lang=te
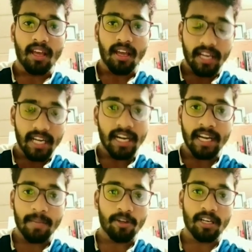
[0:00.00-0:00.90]
ఈ ట్రైనింగ్
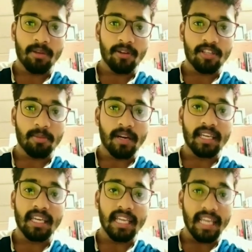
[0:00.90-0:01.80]
ప్రోగ్రాంలో వచ్చేపాటికి
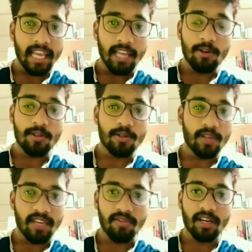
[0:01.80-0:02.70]
ఏ రోజు ఏ
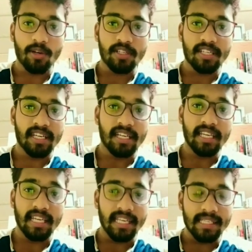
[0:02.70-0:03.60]
వర్కౌట్ చేయాలి
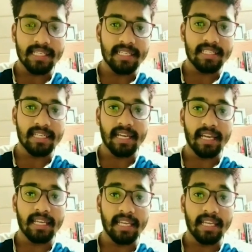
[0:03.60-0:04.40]
ఎన్ని సెట్స్ చేయాలి